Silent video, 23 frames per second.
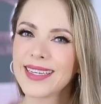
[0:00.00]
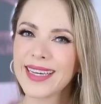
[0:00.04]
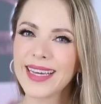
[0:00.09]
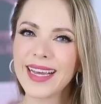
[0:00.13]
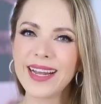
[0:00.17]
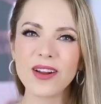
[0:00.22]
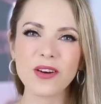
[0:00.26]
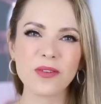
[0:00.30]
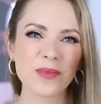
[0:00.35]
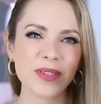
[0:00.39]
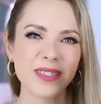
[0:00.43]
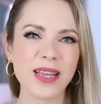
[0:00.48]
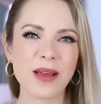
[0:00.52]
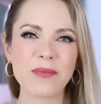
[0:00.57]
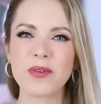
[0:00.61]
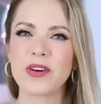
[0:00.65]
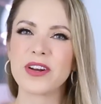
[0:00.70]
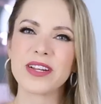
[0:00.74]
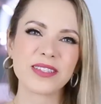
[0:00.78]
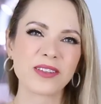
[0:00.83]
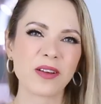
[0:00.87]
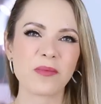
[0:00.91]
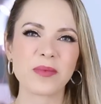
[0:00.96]
Hello mis
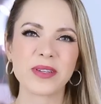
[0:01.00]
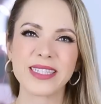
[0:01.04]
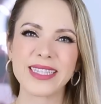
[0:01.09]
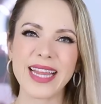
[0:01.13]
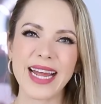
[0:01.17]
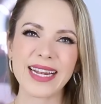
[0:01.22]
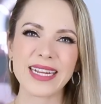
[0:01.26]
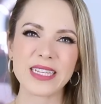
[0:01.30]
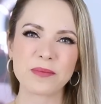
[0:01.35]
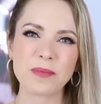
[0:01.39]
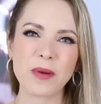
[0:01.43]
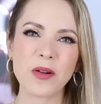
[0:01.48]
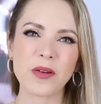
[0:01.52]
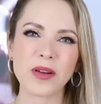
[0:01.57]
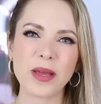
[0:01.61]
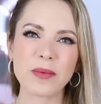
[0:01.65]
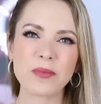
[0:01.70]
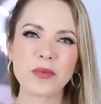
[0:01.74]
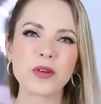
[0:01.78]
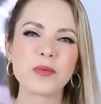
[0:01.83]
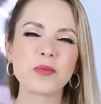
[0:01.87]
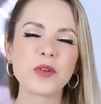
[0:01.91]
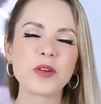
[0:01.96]
amores, ¿cómo están? Espero que
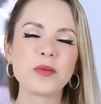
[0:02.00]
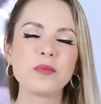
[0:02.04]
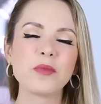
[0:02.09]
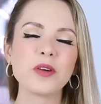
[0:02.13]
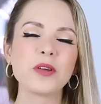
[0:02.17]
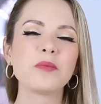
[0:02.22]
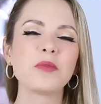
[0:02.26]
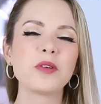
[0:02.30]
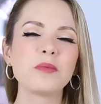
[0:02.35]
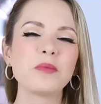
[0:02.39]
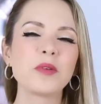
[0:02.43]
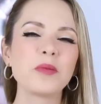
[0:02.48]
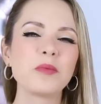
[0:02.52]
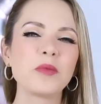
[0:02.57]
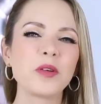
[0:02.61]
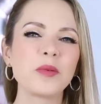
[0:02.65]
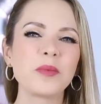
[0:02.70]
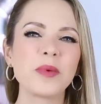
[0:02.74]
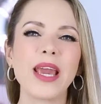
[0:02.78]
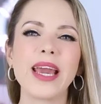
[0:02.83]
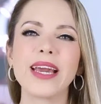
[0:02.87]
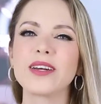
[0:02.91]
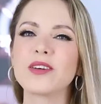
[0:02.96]
muy, muy, muy, muy, muy,
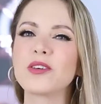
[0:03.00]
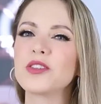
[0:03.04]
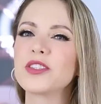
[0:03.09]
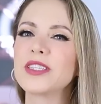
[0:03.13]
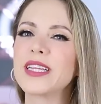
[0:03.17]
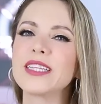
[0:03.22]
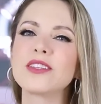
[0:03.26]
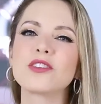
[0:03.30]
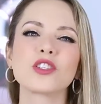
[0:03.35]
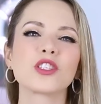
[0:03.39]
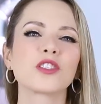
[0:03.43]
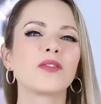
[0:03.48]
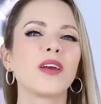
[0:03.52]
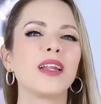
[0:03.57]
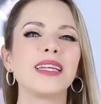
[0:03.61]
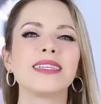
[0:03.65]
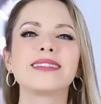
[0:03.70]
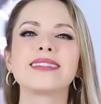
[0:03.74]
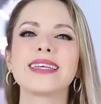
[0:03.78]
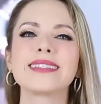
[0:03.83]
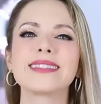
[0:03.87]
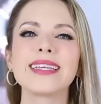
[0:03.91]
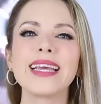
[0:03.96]
muy bien, contentos,
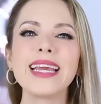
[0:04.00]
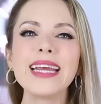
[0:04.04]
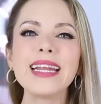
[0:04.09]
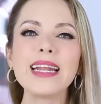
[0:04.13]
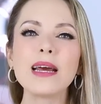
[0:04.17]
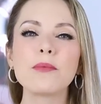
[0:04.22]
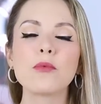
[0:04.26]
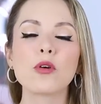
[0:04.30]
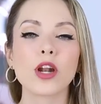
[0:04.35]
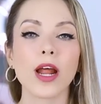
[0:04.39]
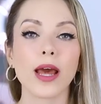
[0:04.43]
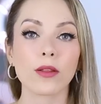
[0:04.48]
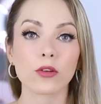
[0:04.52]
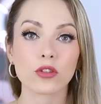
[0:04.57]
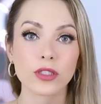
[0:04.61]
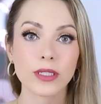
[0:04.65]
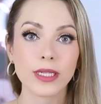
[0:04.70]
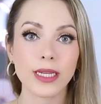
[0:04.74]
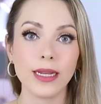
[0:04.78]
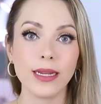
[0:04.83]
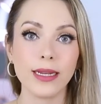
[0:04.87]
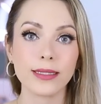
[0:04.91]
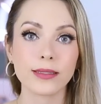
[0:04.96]
felices,
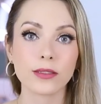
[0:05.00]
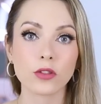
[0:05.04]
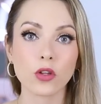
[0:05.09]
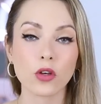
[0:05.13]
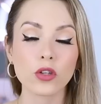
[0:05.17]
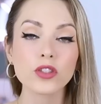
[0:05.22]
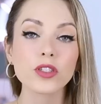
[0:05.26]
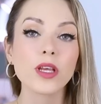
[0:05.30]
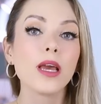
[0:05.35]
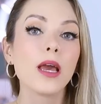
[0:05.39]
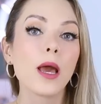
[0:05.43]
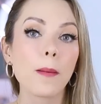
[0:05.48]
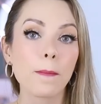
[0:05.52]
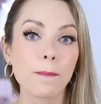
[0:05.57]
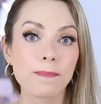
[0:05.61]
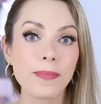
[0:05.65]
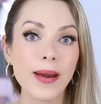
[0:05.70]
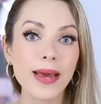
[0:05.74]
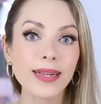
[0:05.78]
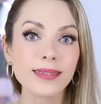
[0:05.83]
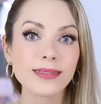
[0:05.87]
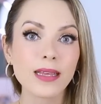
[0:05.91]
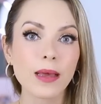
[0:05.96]
enamorados y listos
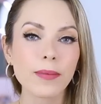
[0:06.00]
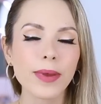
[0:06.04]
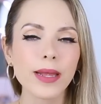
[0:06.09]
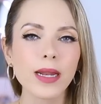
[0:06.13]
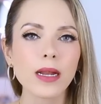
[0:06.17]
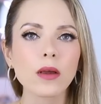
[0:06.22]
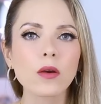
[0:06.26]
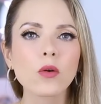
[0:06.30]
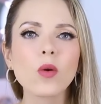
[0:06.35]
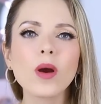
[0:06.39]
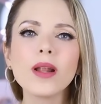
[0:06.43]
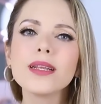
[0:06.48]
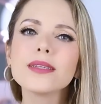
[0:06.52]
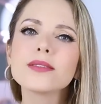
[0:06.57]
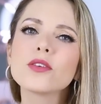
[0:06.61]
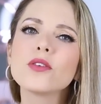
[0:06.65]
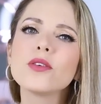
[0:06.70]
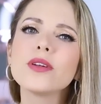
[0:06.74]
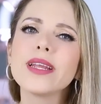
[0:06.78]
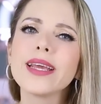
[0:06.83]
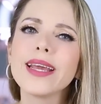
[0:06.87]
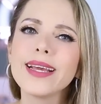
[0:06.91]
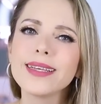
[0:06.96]
para saber cuáles
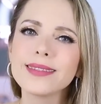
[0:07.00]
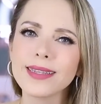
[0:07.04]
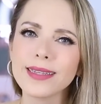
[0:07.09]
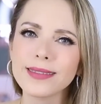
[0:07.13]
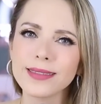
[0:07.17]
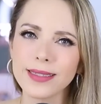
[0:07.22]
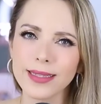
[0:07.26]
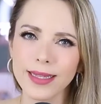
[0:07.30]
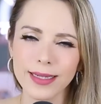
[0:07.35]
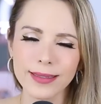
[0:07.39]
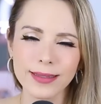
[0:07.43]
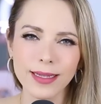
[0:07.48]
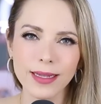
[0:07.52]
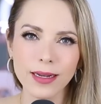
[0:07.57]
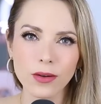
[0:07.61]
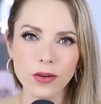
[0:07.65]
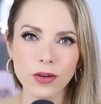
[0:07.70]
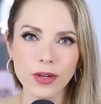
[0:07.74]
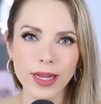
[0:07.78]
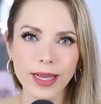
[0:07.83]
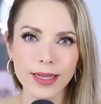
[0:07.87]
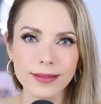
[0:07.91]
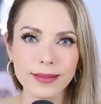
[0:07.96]
son esas ideas
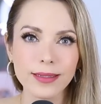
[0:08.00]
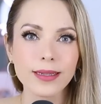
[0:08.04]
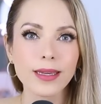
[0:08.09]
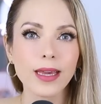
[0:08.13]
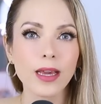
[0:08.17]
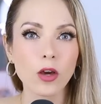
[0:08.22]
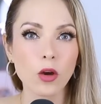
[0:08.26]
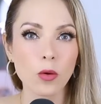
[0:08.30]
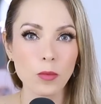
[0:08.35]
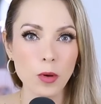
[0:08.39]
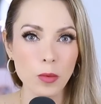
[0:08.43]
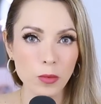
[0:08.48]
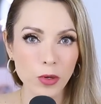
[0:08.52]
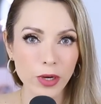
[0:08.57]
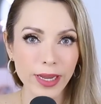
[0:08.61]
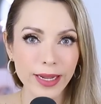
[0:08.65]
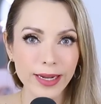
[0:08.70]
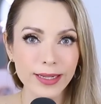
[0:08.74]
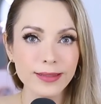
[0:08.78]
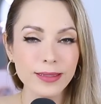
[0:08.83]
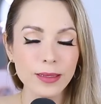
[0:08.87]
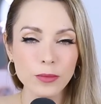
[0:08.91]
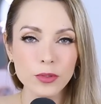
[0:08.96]
erróneas que como
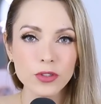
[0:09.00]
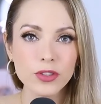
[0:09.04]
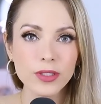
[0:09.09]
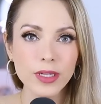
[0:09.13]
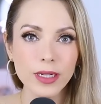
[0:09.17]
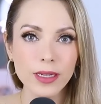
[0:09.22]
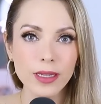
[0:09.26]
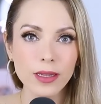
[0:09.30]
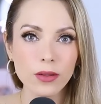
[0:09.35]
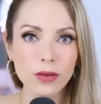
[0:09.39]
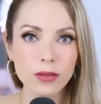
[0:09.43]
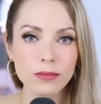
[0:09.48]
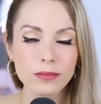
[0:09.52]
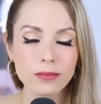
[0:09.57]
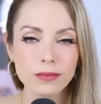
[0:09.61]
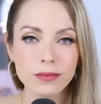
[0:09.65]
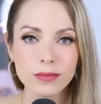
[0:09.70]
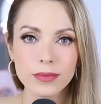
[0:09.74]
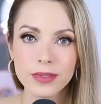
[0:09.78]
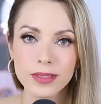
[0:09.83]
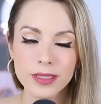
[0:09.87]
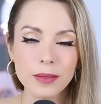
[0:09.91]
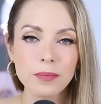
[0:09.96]
mujeres hemos tenido
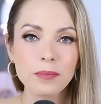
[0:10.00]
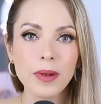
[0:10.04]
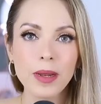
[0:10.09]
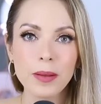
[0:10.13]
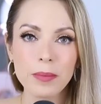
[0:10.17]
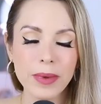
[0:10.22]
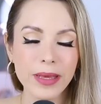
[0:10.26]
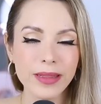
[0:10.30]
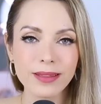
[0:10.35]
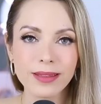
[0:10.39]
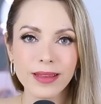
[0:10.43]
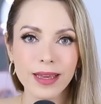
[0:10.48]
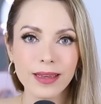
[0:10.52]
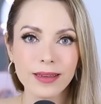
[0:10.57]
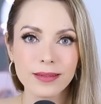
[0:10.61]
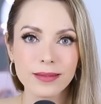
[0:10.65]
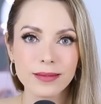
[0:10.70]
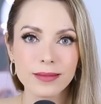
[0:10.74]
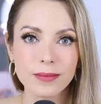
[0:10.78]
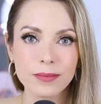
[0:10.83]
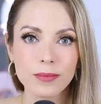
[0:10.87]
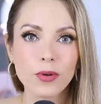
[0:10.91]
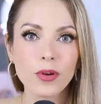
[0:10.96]
simplemente
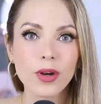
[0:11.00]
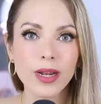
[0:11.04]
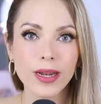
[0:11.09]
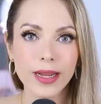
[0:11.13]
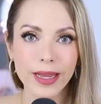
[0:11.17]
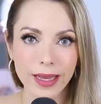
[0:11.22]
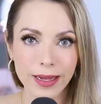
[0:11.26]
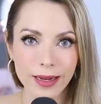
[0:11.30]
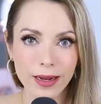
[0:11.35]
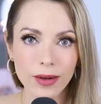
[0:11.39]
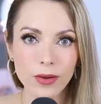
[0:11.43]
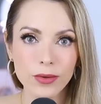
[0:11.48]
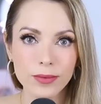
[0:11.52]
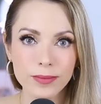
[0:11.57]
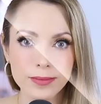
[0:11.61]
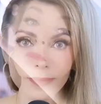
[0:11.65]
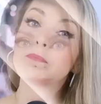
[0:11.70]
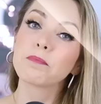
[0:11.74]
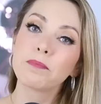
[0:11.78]
por el género.